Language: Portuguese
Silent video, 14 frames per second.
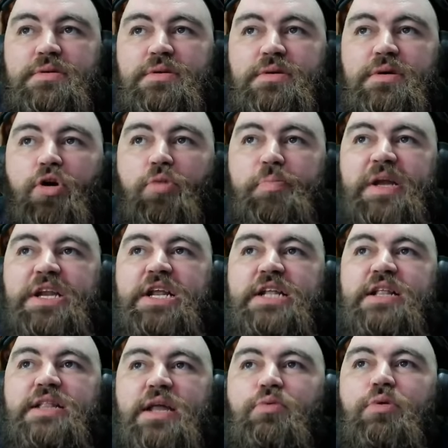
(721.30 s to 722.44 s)
Pô, o Painenê tá
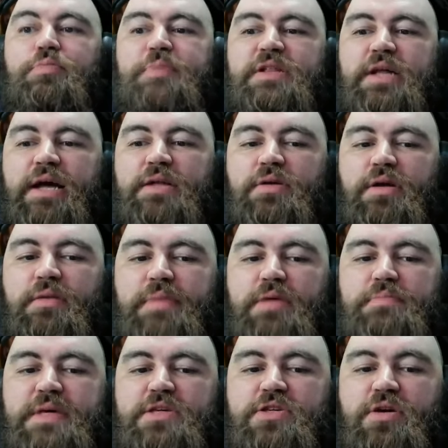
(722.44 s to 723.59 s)
até com o olho pintado, olha, meio
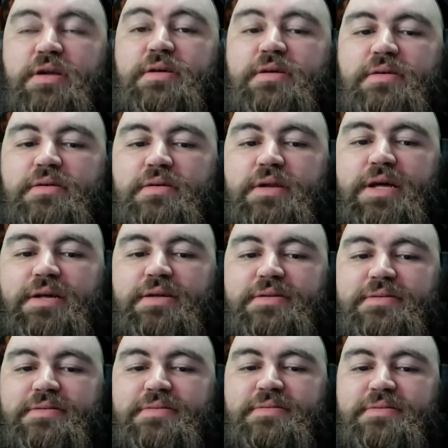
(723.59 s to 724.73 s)
bicho, olha. Olha lá.
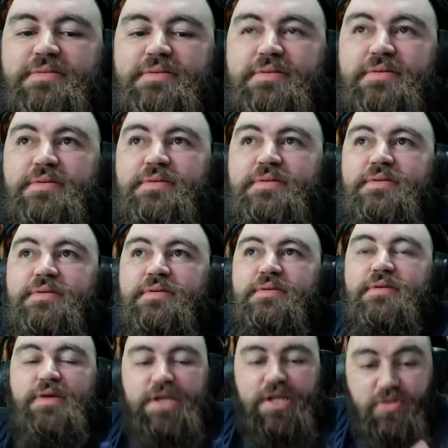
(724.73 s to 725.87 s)

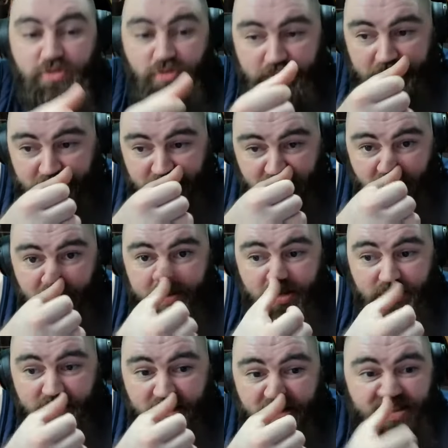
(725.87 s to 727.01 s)
Gritos, ruídos e
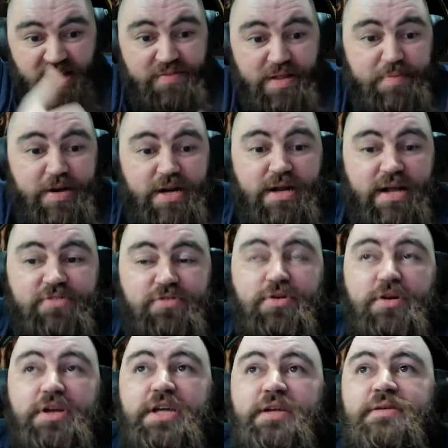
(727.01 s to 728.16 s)
gemidos. Ele deve estar perto da casa do
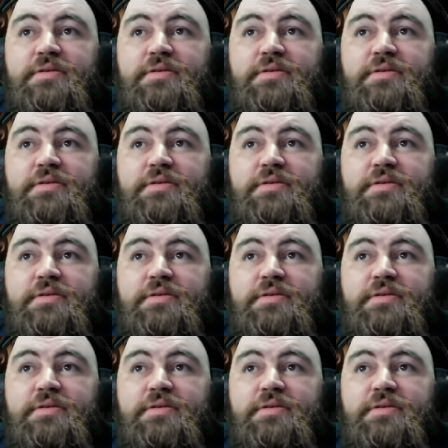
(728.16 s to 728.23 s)
Coquinho.